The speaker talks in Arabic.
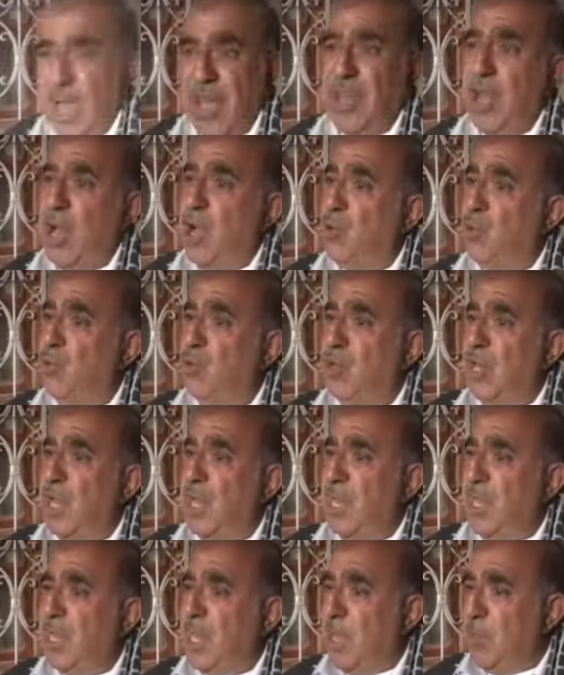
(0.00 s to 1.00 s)
أنا أقول
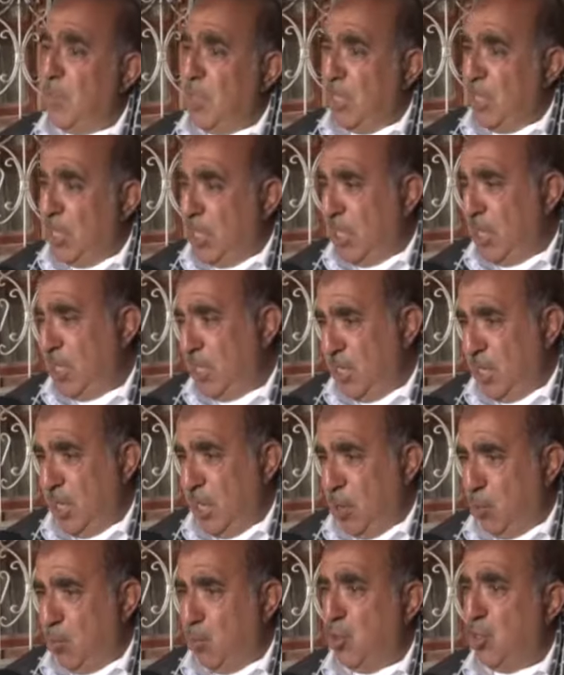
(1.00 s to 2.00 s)
للإعلاميين
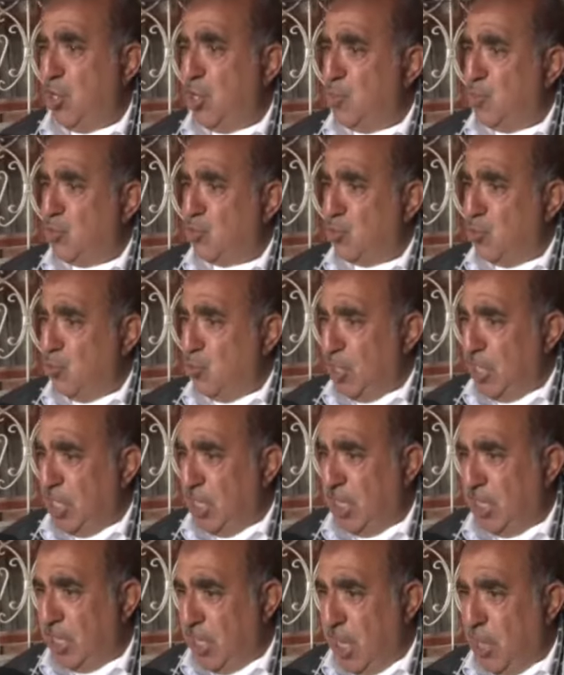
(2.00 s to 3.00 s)
أقول
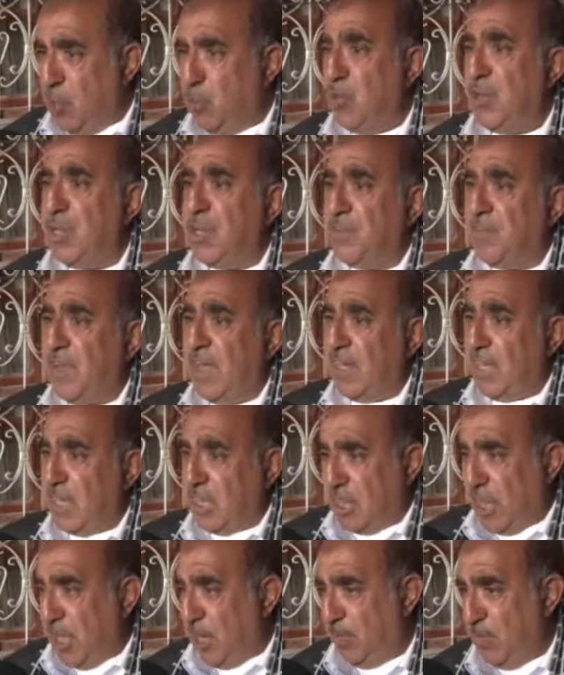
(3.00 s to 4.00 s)
للمسؤولين أقول لرفاق
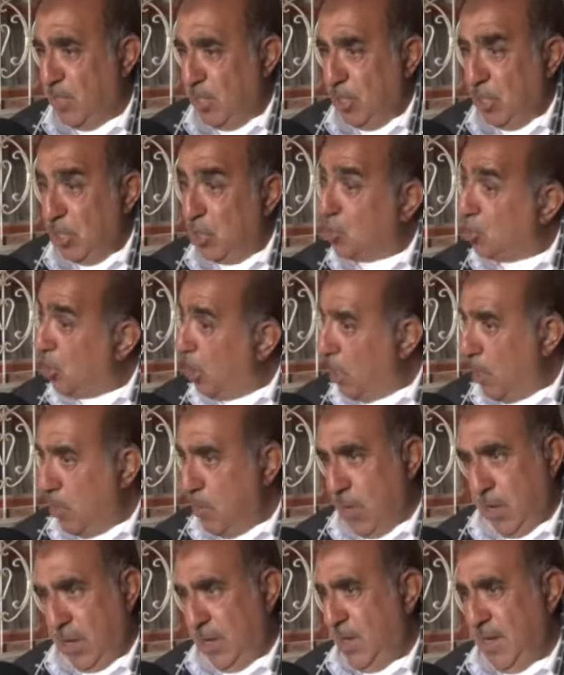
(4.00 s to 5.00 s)
الدرب اتقوا
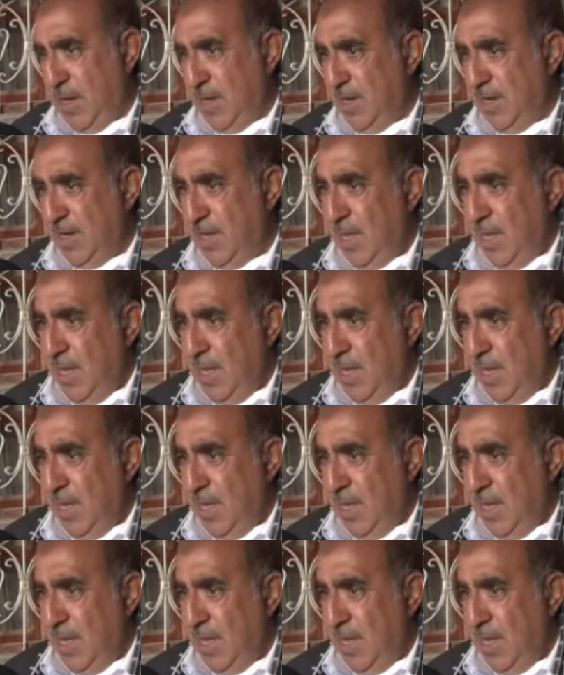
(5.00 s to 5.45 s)
الله يعني